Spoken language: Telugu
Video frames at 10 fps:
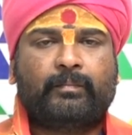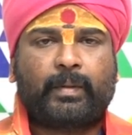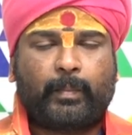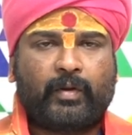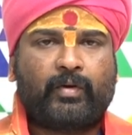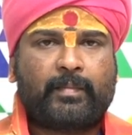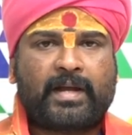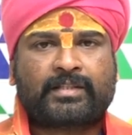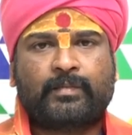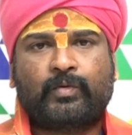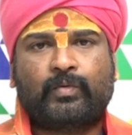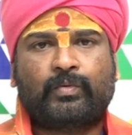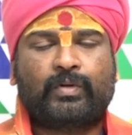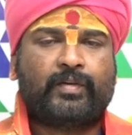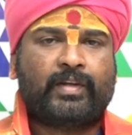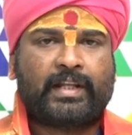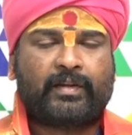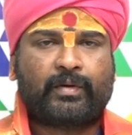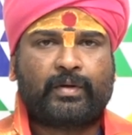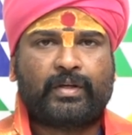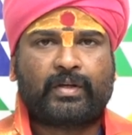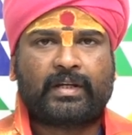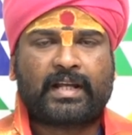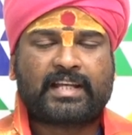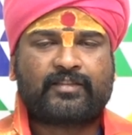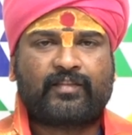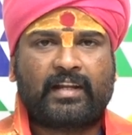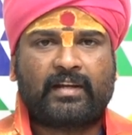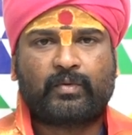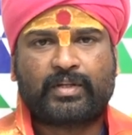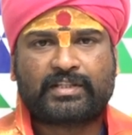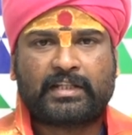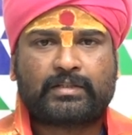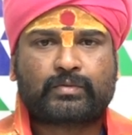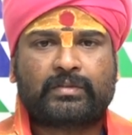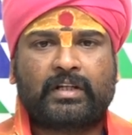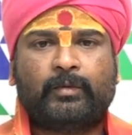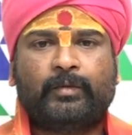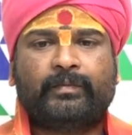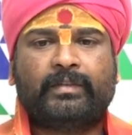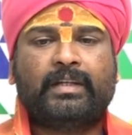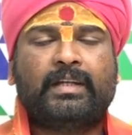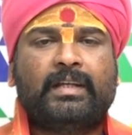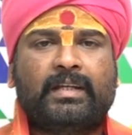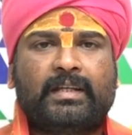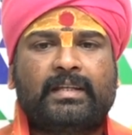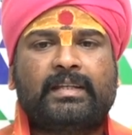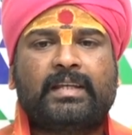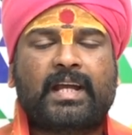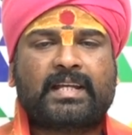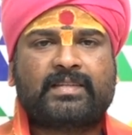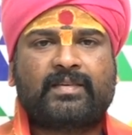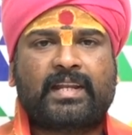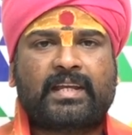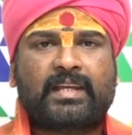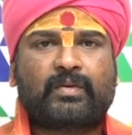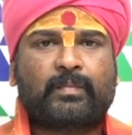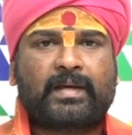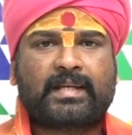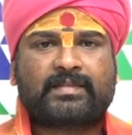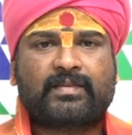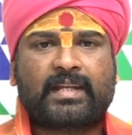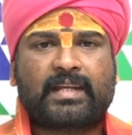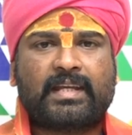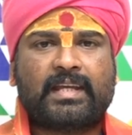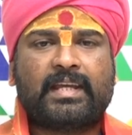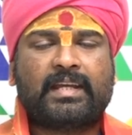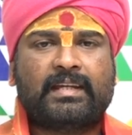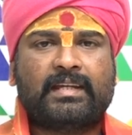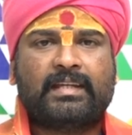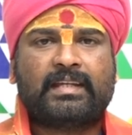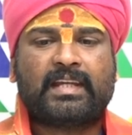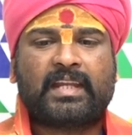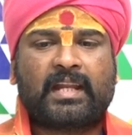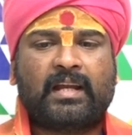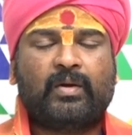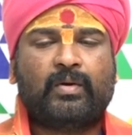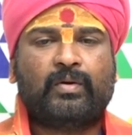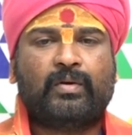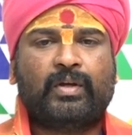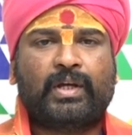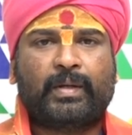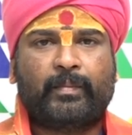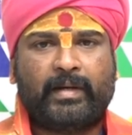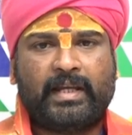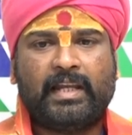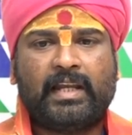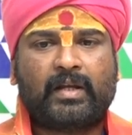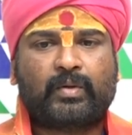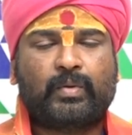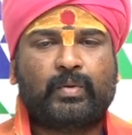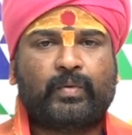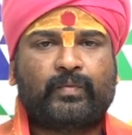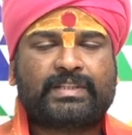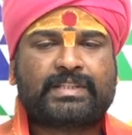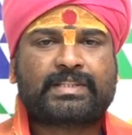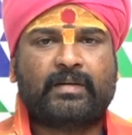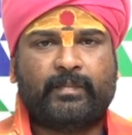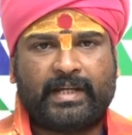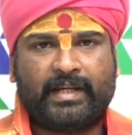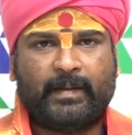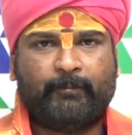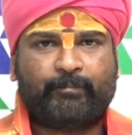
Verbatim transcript: ఫిబ్రవరి మాసము రెండు వేల ఇరవై రెండు యొక్క రాశి ఫలాల గురించి తెలుసుకుందాము ఈ రాశి వారికి కుంభరాశి వారికి ఈ నెలలో మహిళలకు విశిష్టమైన